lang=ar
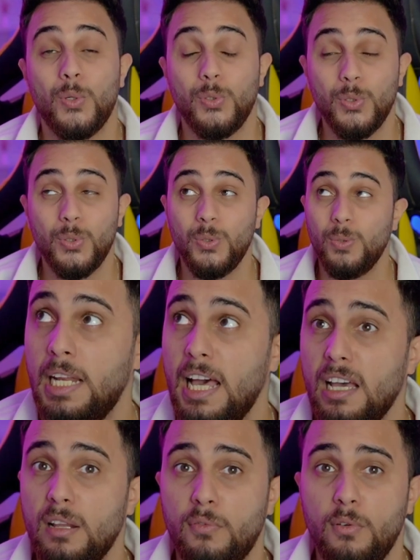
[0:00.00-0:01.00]
انه
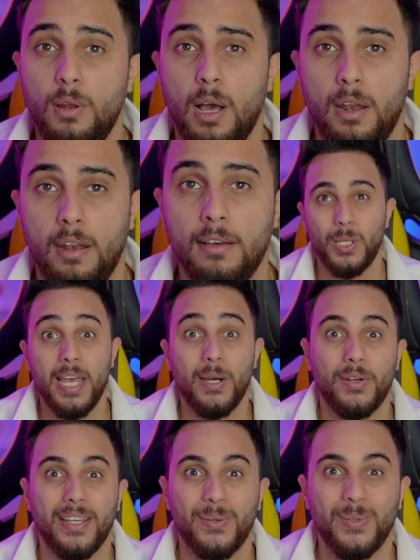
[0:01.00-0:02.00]
لاغي الفولو عنا
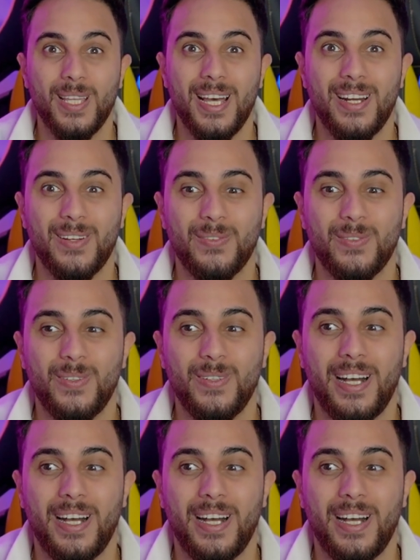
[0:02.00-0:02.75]
اوكي وتارك الفولو